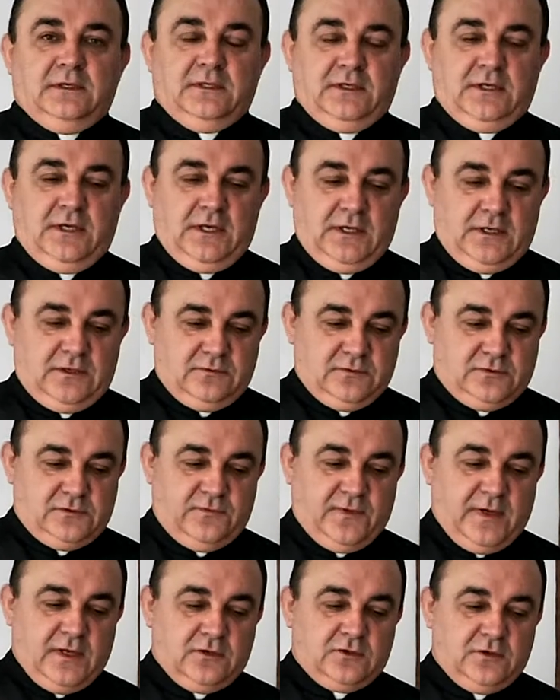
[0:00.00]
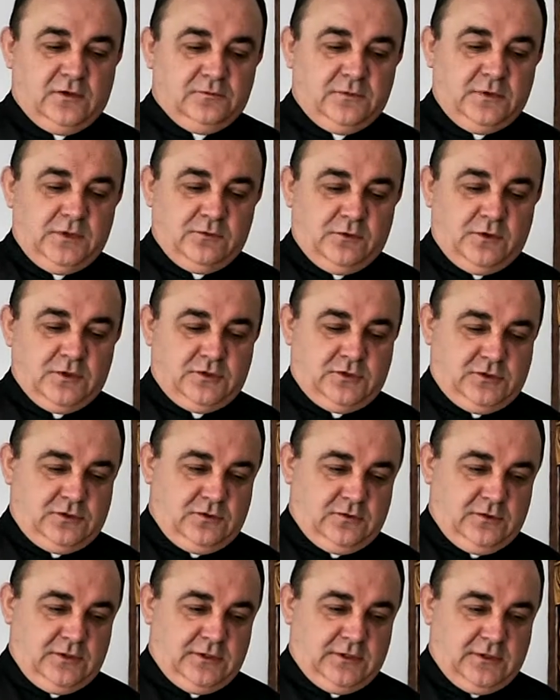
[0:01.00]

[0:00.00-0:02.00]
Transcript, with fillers: i z wielką miłością i